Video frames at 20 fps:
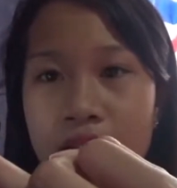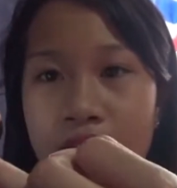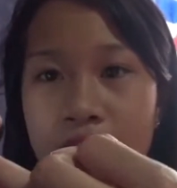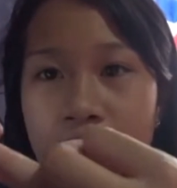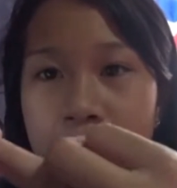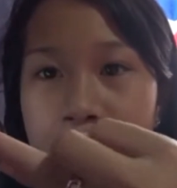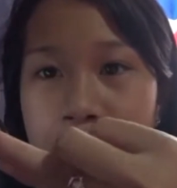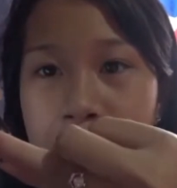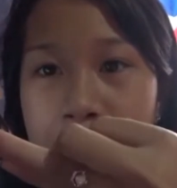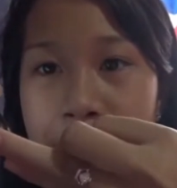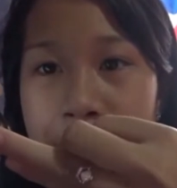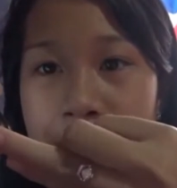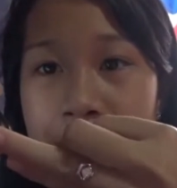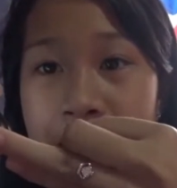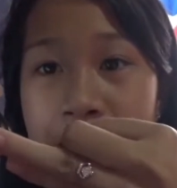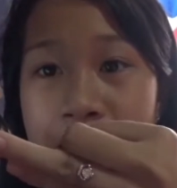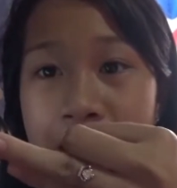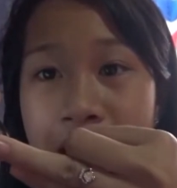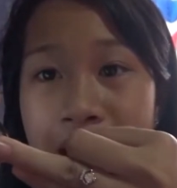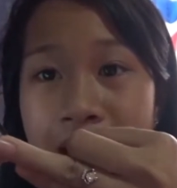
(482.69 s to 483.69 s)
kapag may
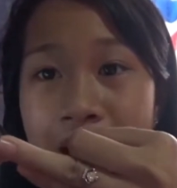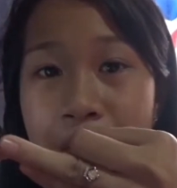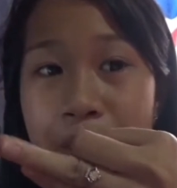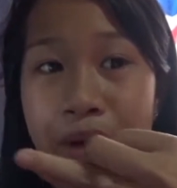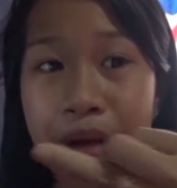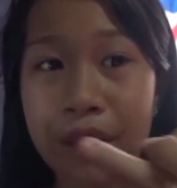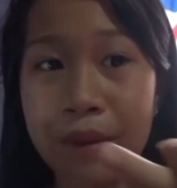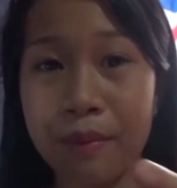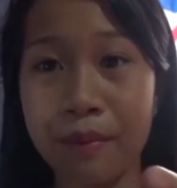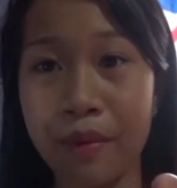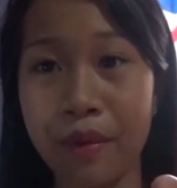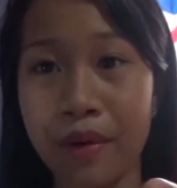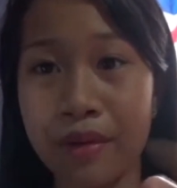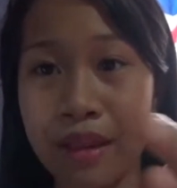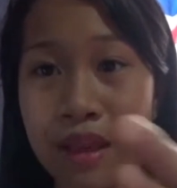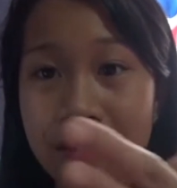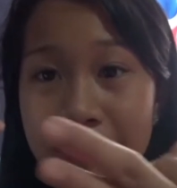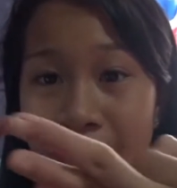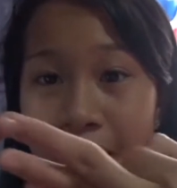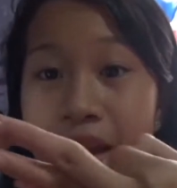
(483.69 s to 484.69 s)
ginagawang
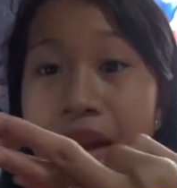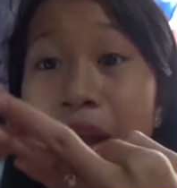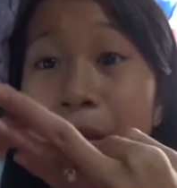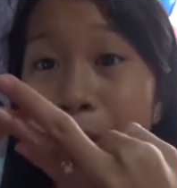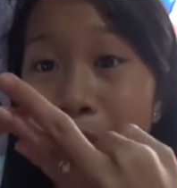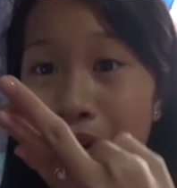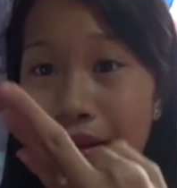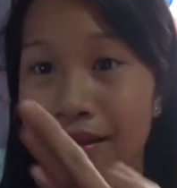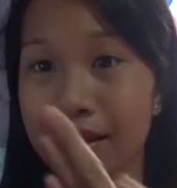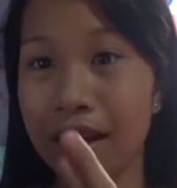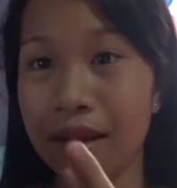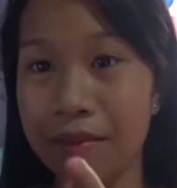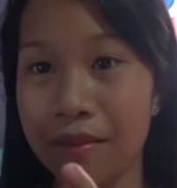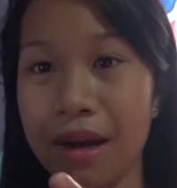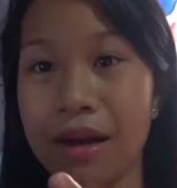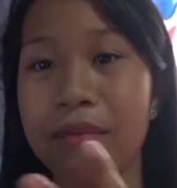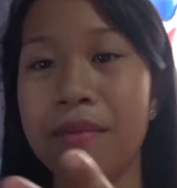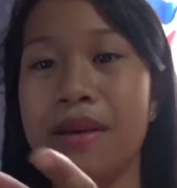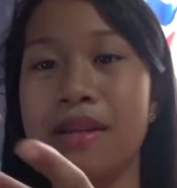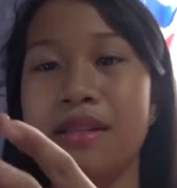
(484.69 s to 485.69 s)
importante, kapag
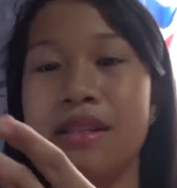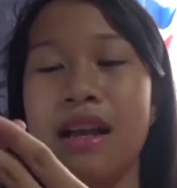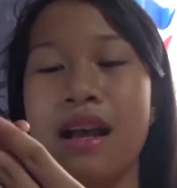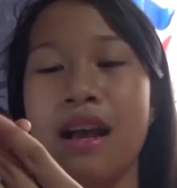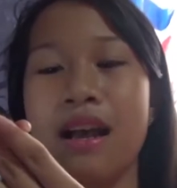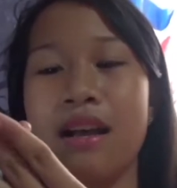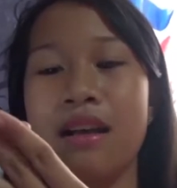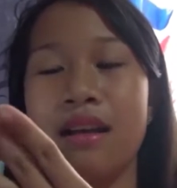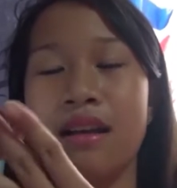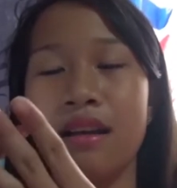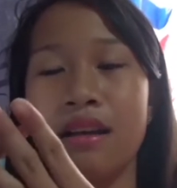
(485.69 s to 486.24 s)
nagbabasa,